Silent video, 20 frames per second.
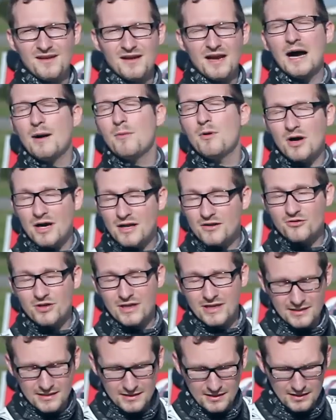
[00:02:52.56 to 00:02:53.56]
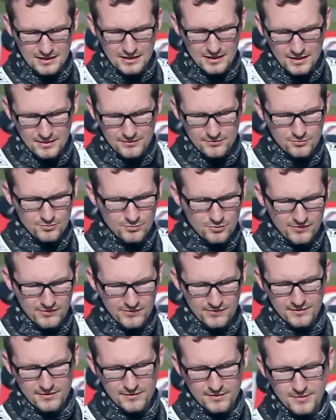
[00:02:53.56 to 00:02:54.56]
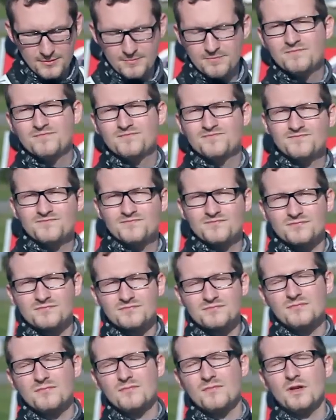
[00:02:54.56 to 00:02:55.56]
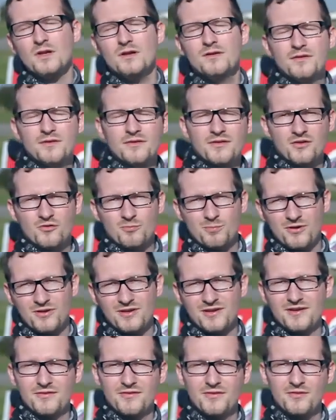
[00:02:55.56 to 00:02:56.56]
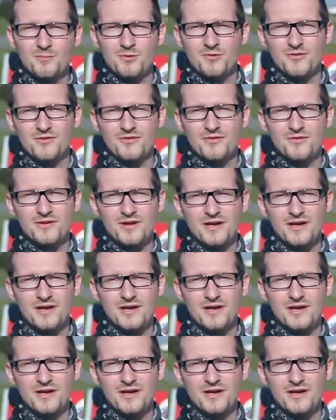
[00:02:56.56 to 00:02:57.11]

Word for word: Aber auch anstrengender, klar, du musst ähm, eine sehr sportliche Sitzposition